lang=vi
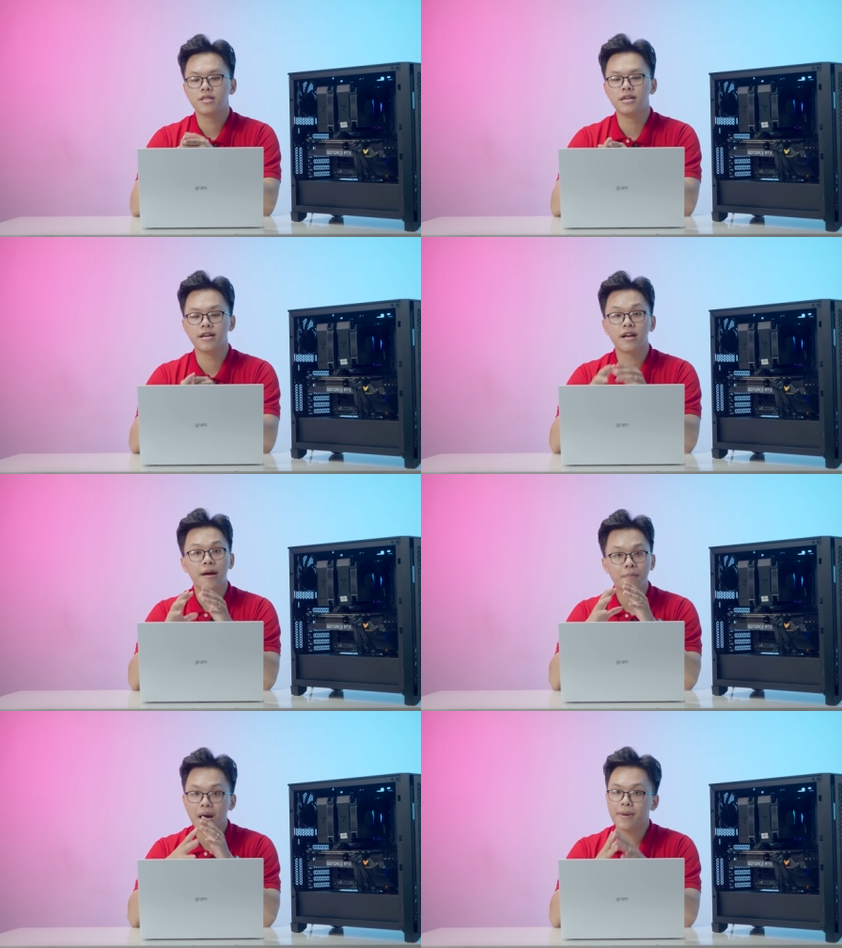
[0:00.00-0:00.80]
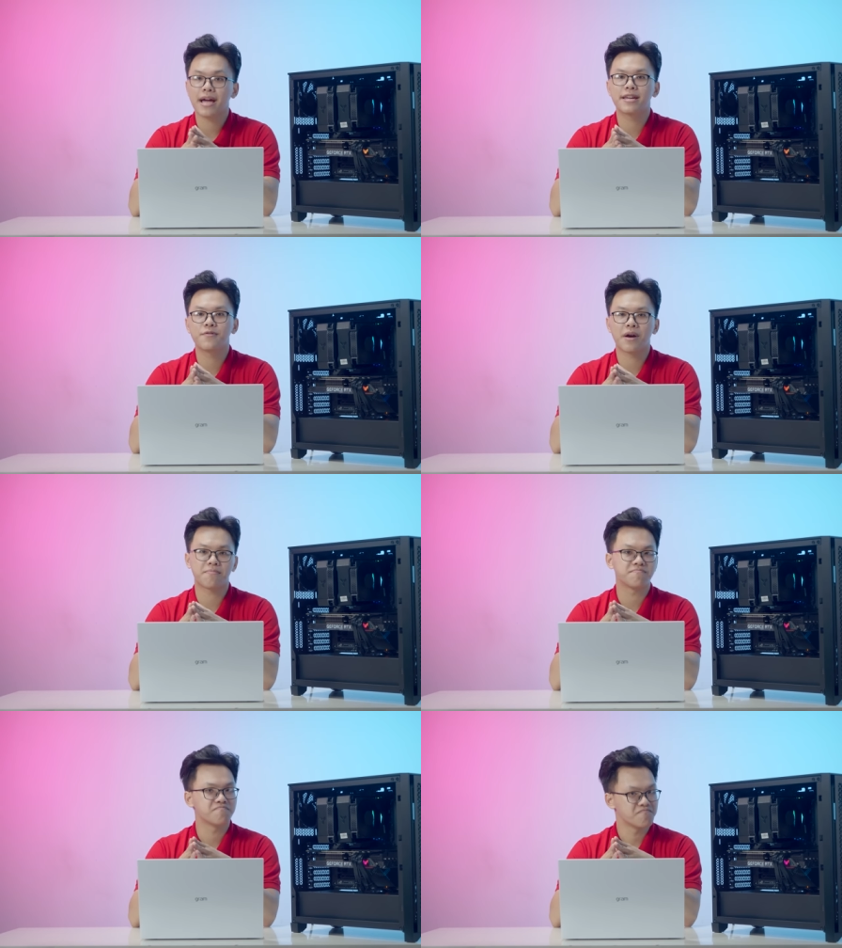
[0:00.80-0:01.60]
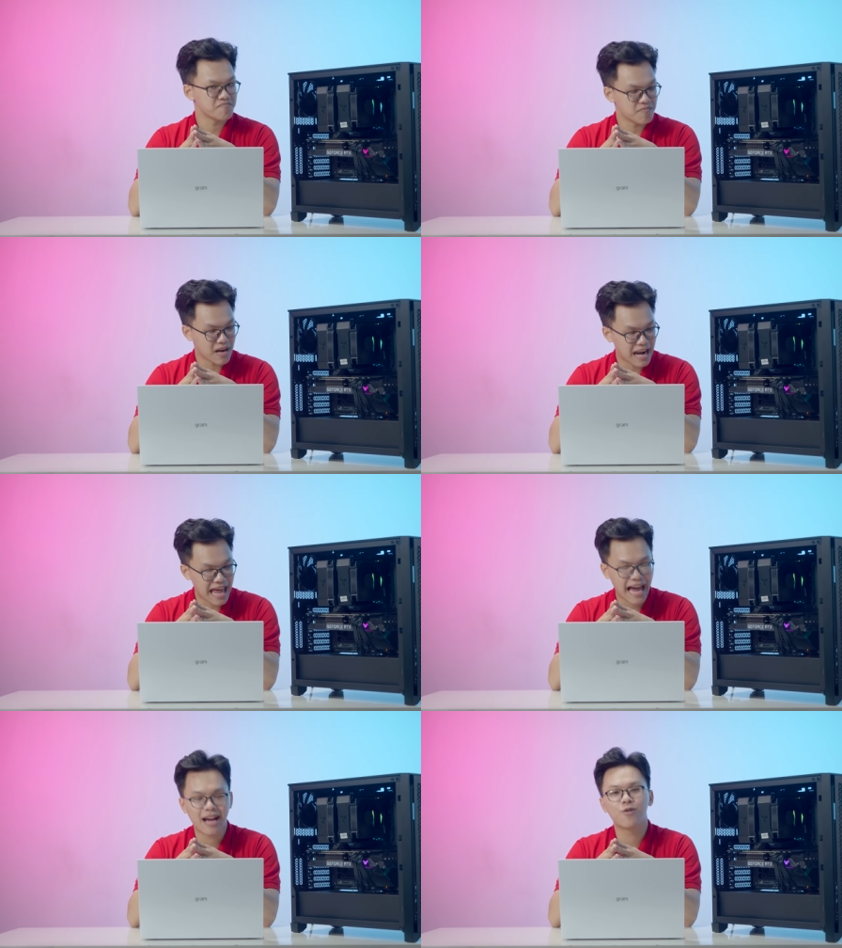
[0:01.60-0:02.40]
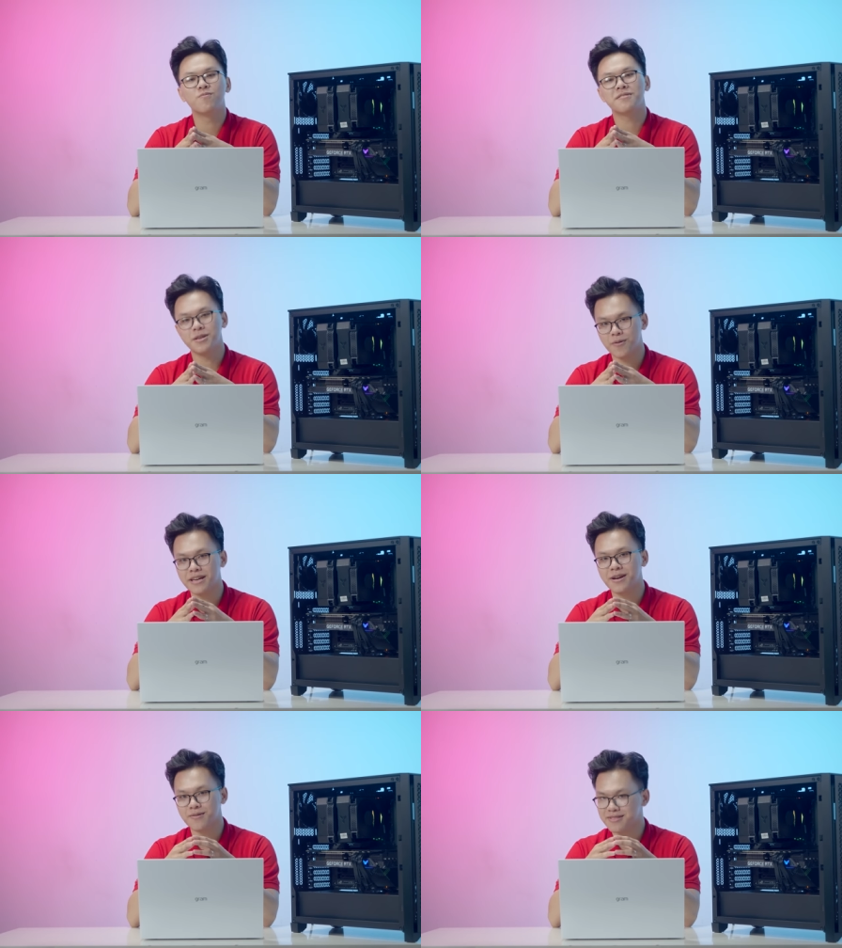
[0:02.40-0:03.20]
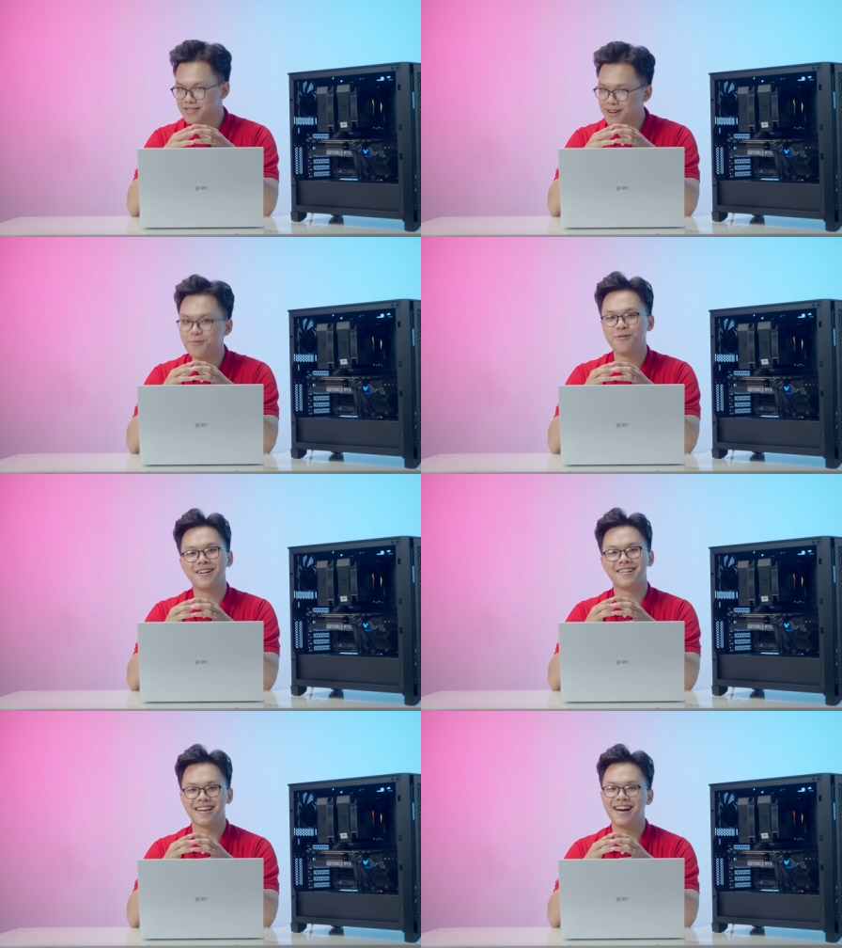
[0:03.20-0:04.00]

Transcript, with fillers: thì ba mươi hai gi ga bai RAM là cũng nhiều khi còn chưa là đủ cơ.